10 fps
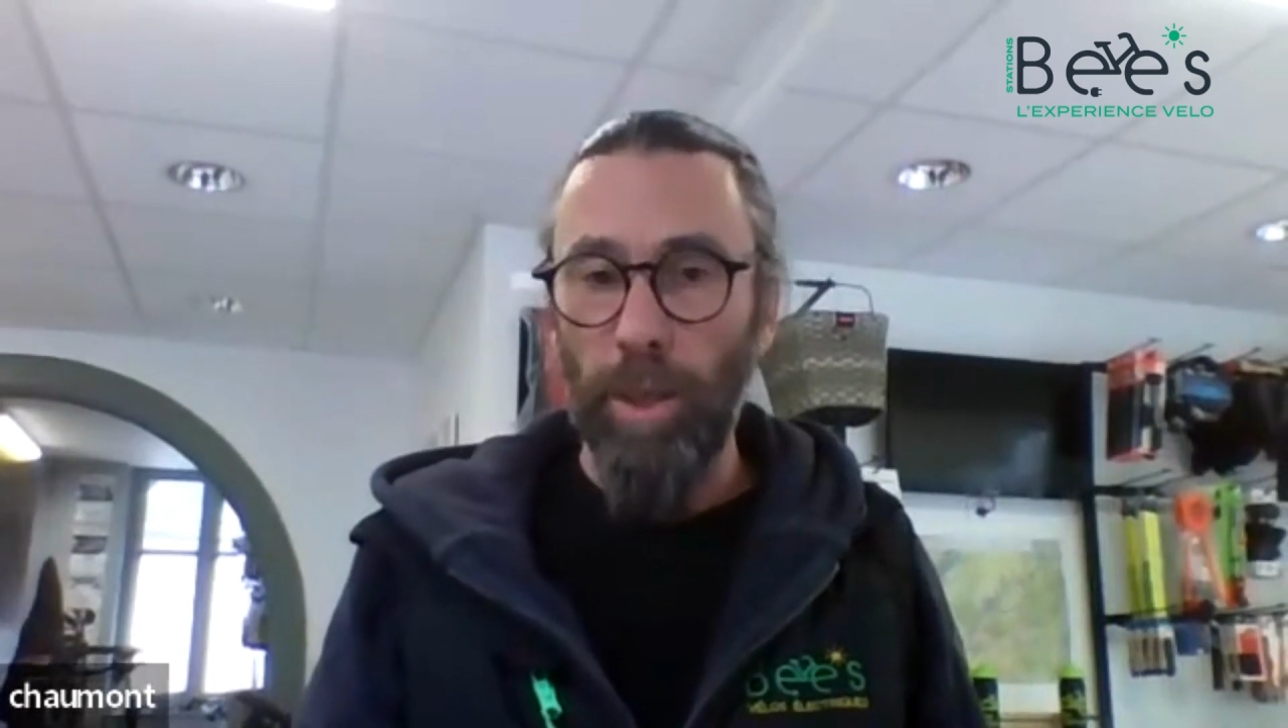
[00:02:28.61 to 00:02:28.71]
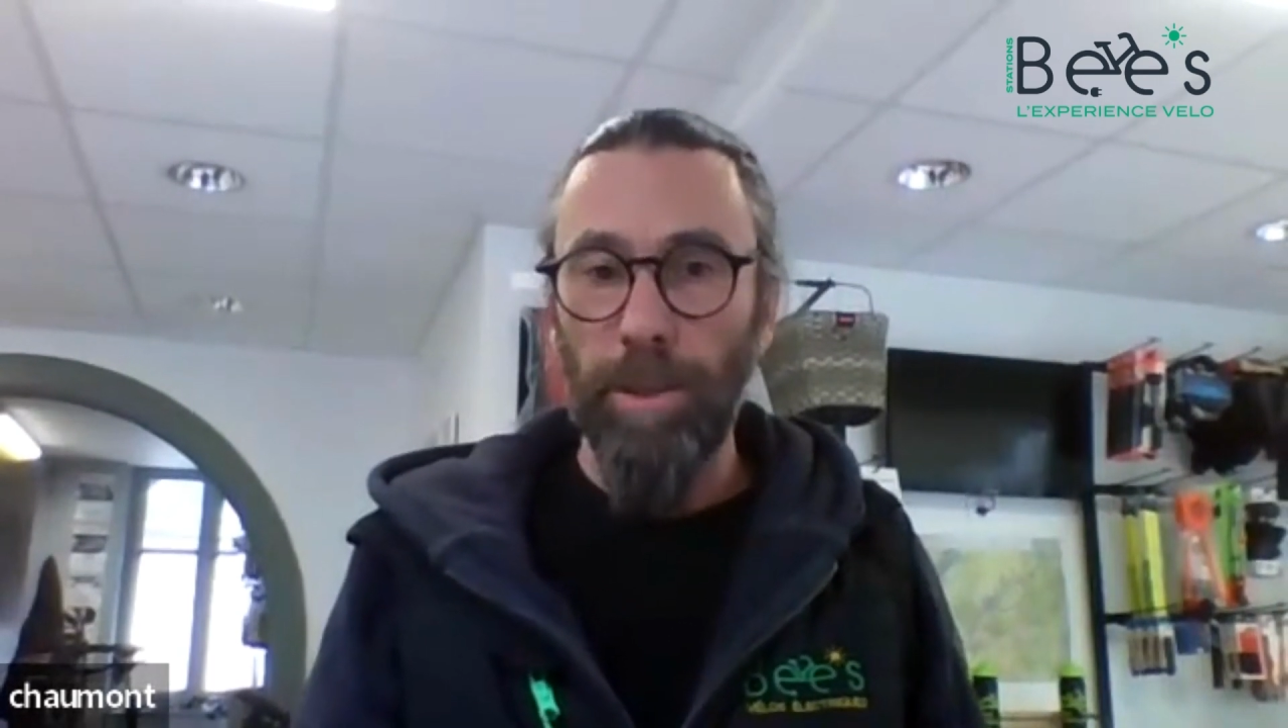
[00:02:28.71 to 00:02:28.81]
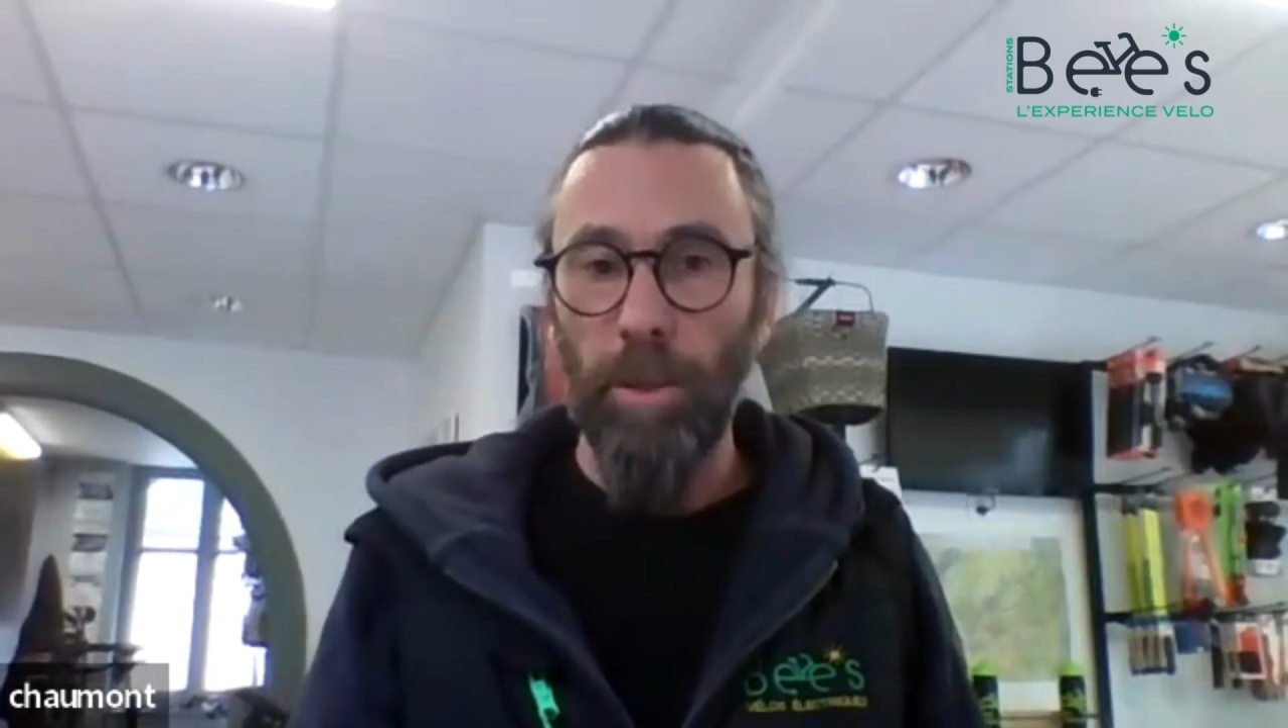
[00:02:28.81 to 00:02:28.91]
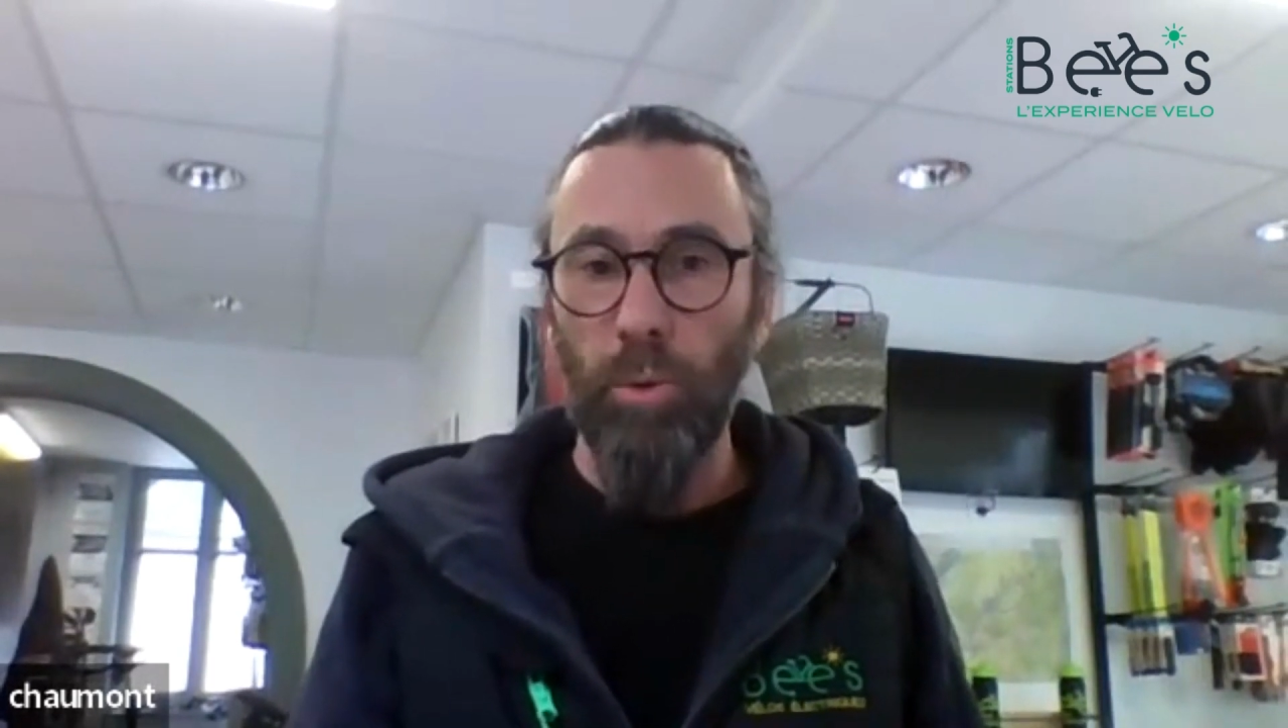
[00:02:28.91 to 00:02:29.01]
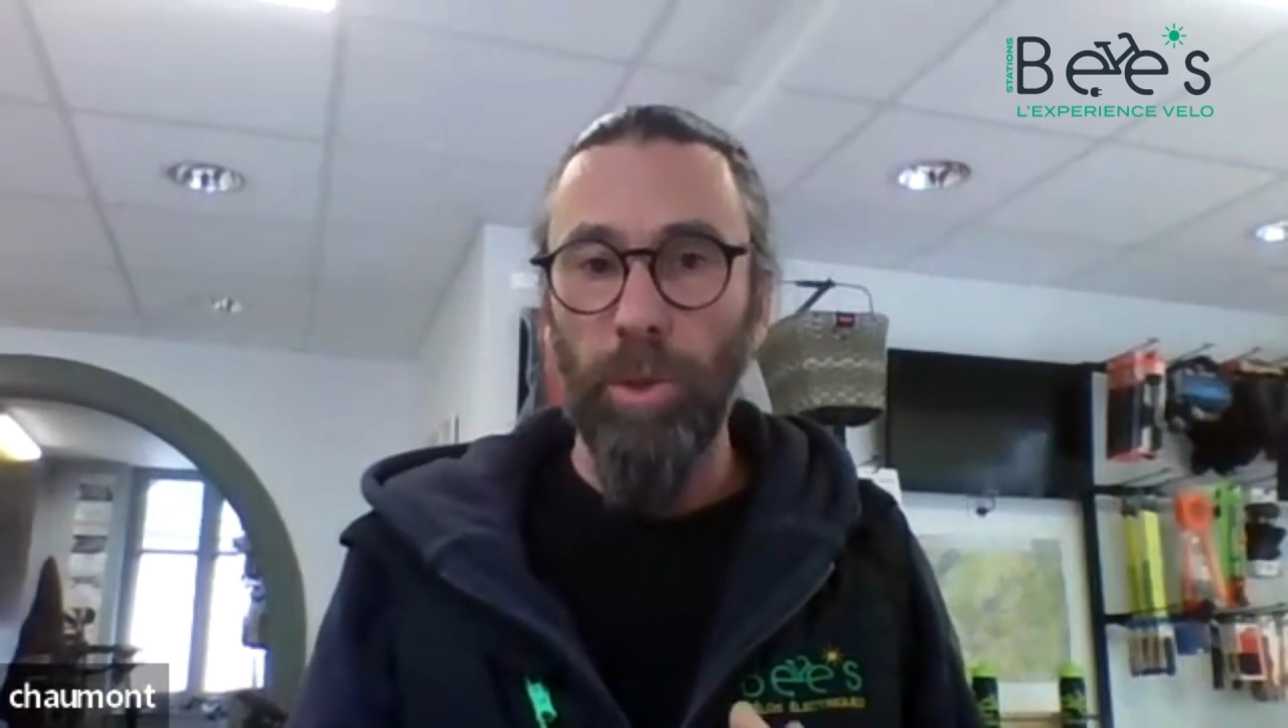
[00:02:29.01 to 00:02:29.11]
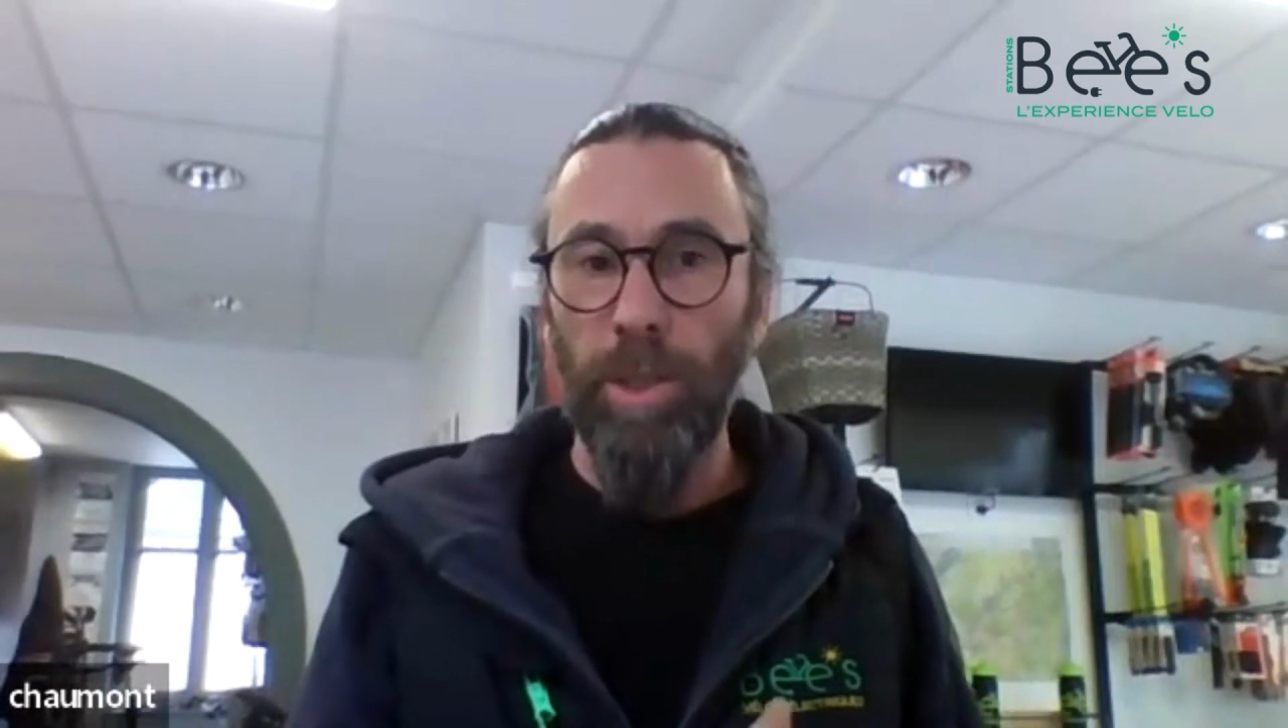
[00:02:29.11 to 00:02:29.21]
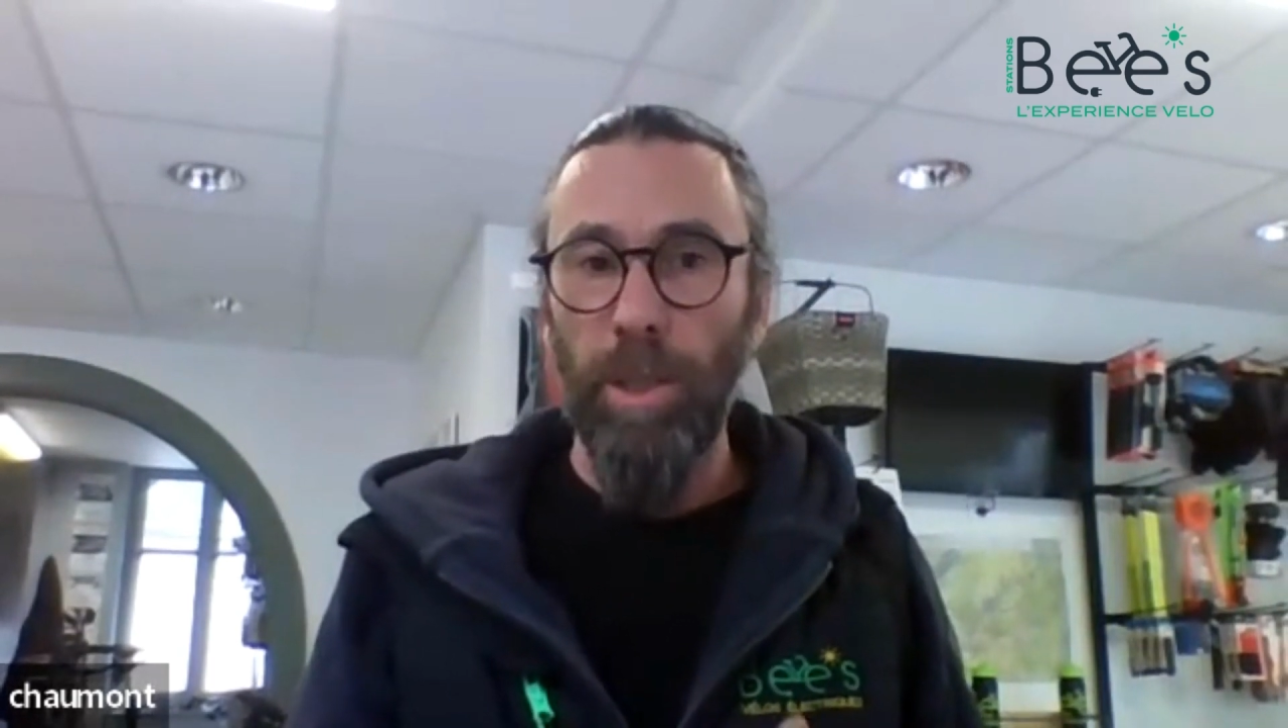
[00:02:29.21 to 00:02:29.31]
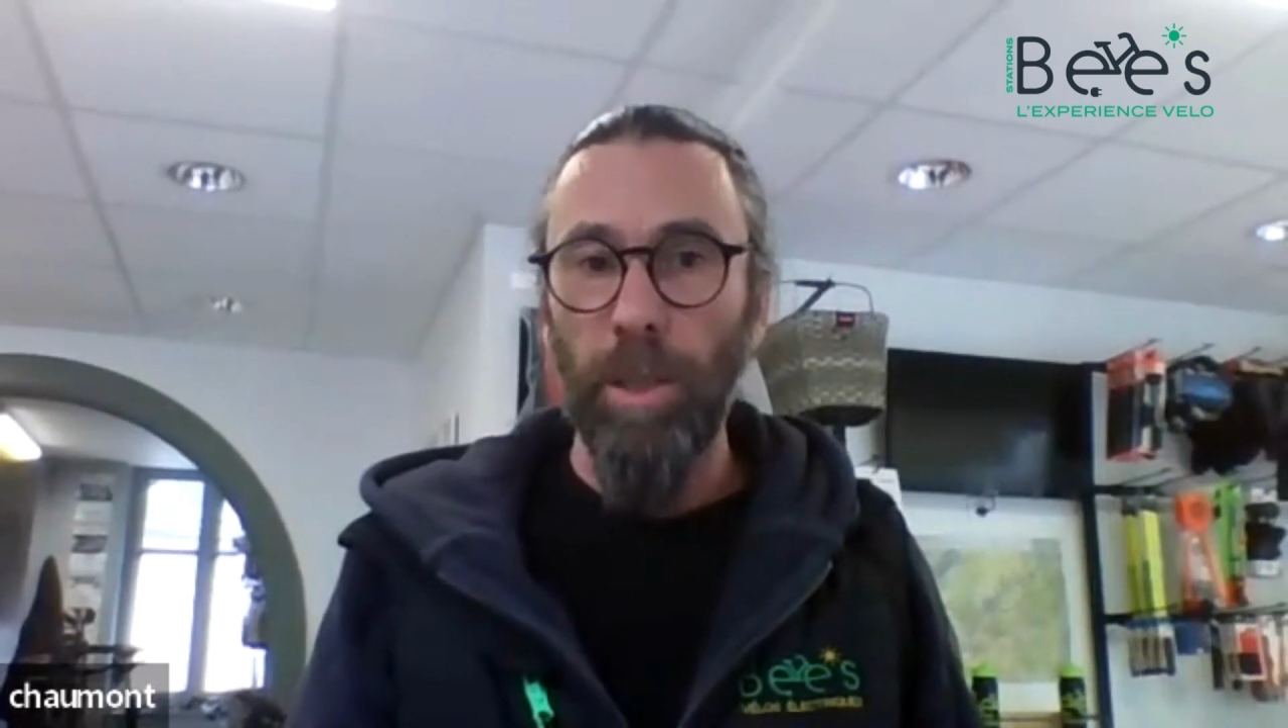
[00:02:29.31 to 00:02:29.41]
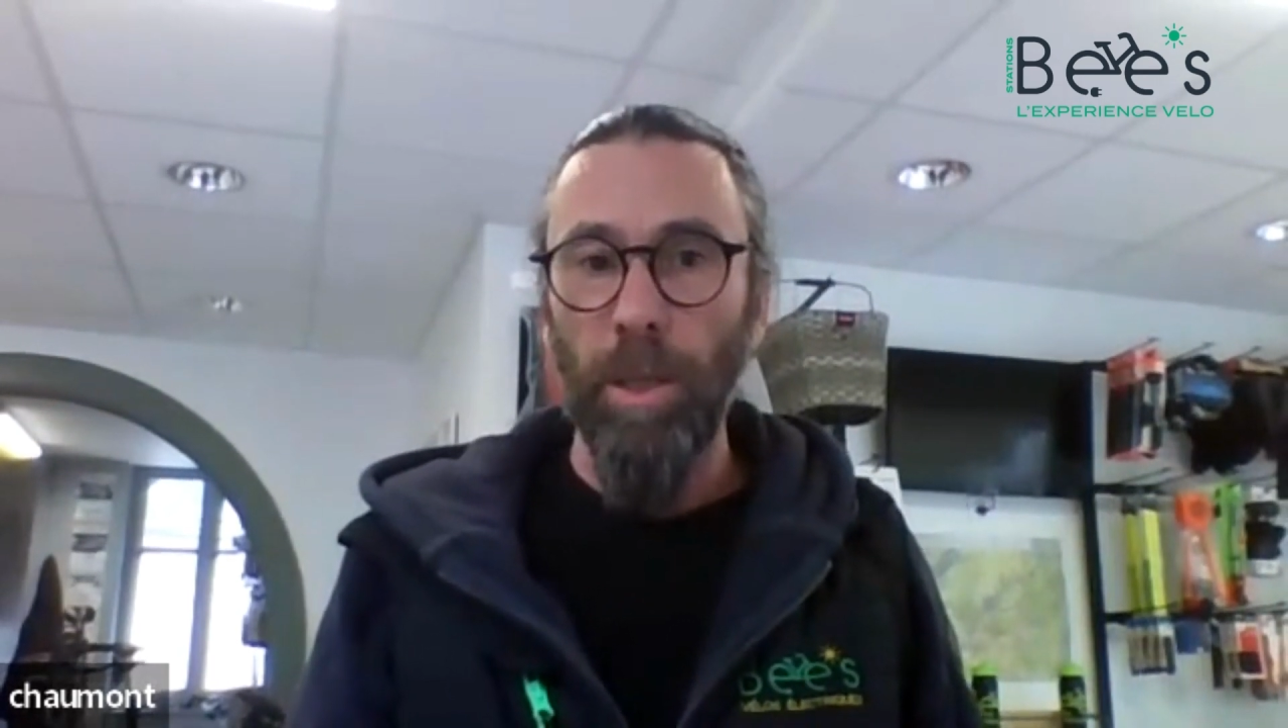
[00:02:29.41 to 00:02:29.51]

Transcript: assez touristique.